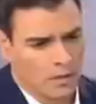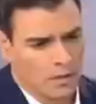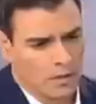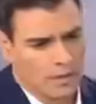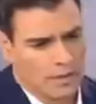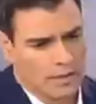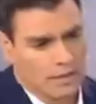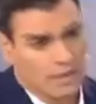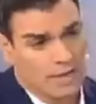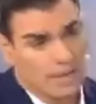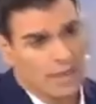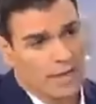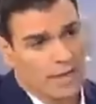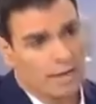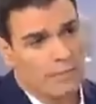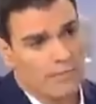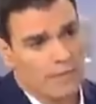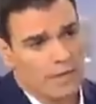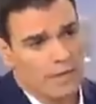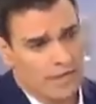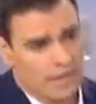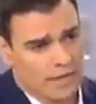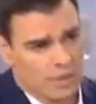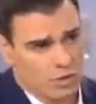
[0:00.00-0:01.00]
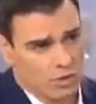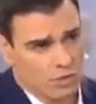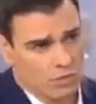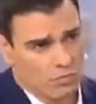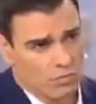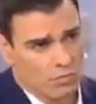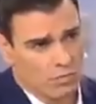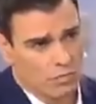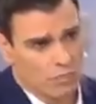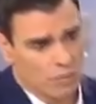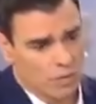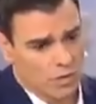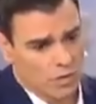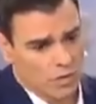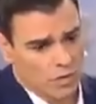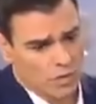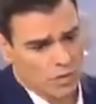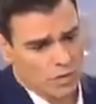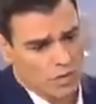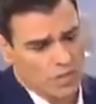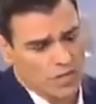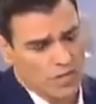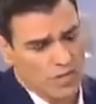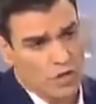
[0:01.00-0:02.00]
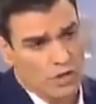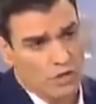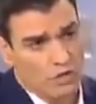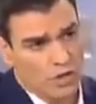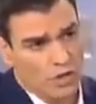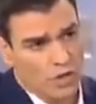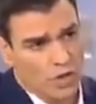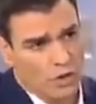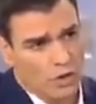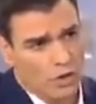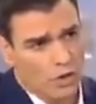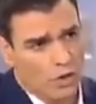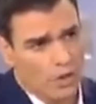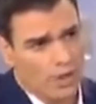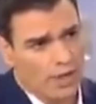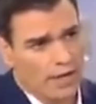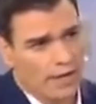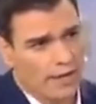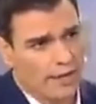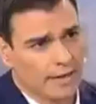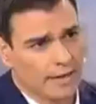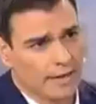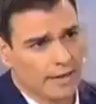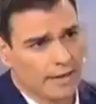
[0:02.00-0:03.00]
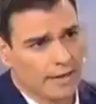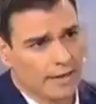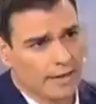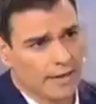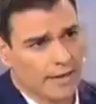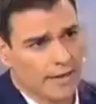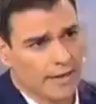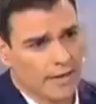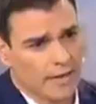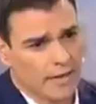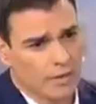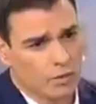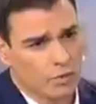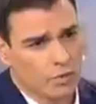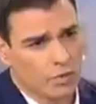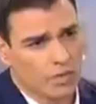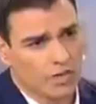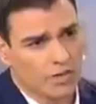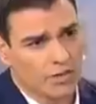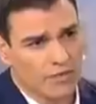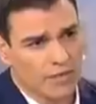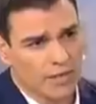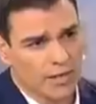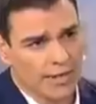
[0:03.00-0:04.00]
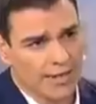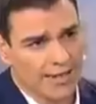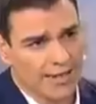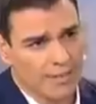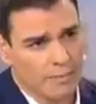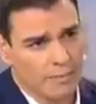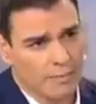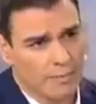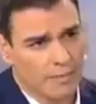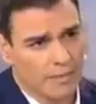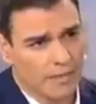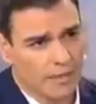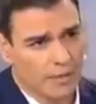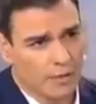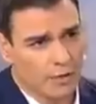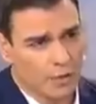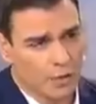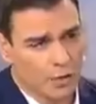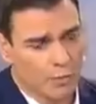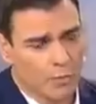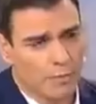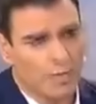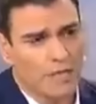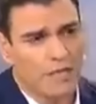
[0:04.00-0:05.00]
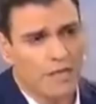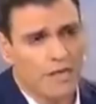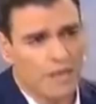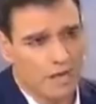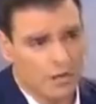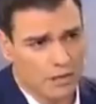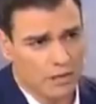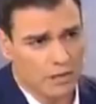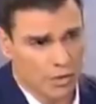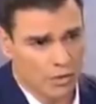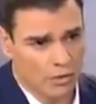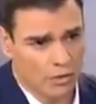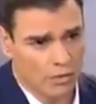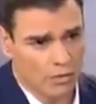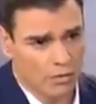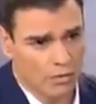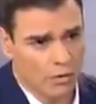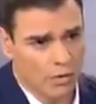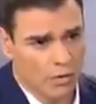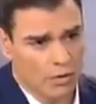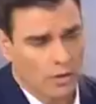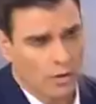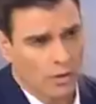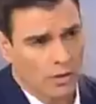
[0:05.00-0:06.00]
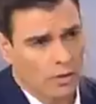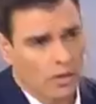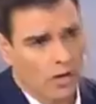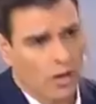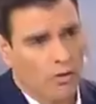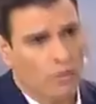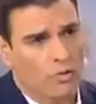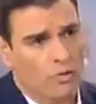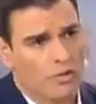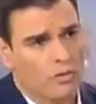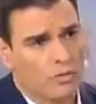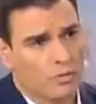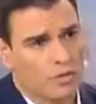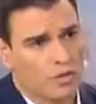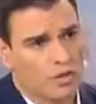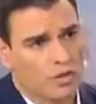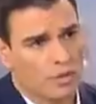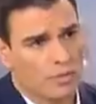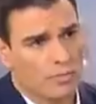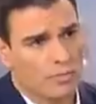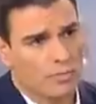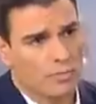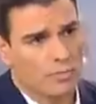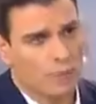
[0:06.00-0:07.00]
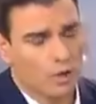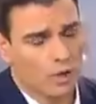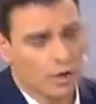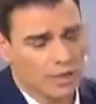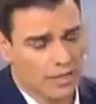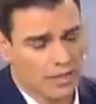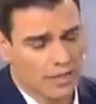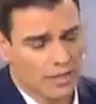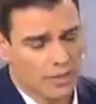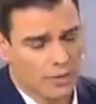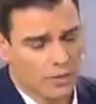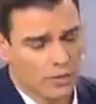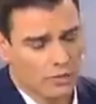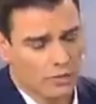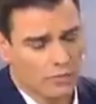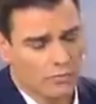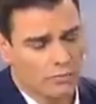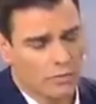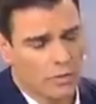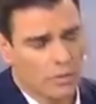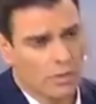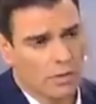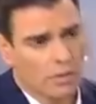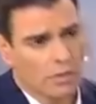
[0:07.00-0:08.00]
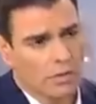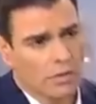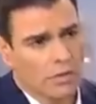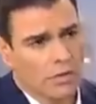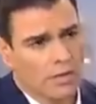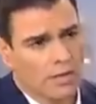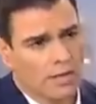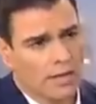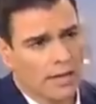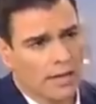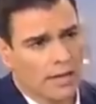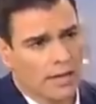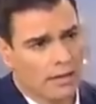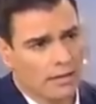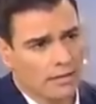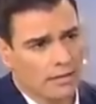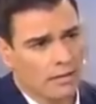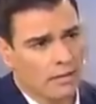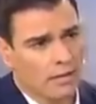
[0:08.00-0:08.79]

Y es que en mi caso, si yo tengo en la Ejecutiva Federal de mi partido, en mi dirección, a un responsable político que